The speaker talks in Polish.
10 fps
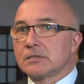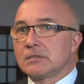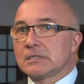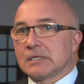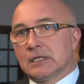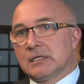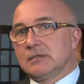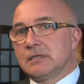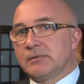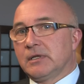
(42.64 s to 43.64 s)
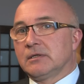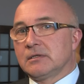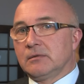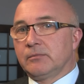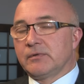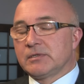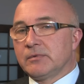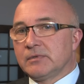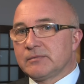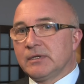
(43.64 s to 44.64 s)
rzecz jest taka dyscyplina,
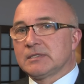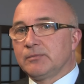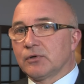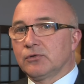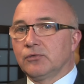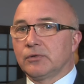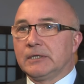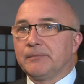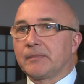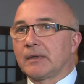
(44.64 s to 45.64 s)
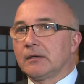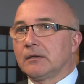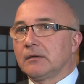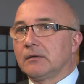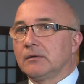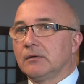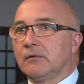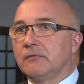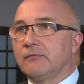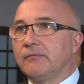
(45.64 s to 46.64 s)
y, dyscyplina sportu, która e,
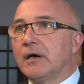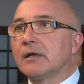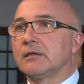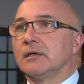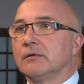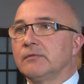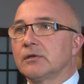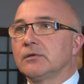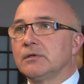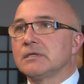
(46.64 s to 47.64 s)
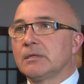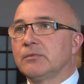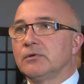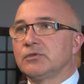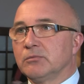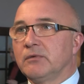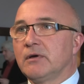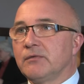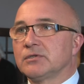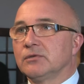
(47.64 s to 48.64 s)
no, warta, warto jest, aby się
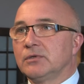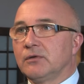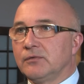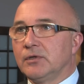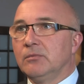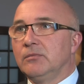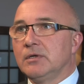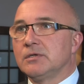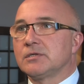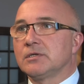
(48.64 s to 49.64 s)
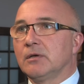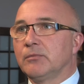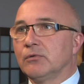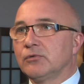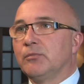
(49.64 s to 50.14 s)
odbywała właśnie tutaj w tym mieście, aby ją tutaj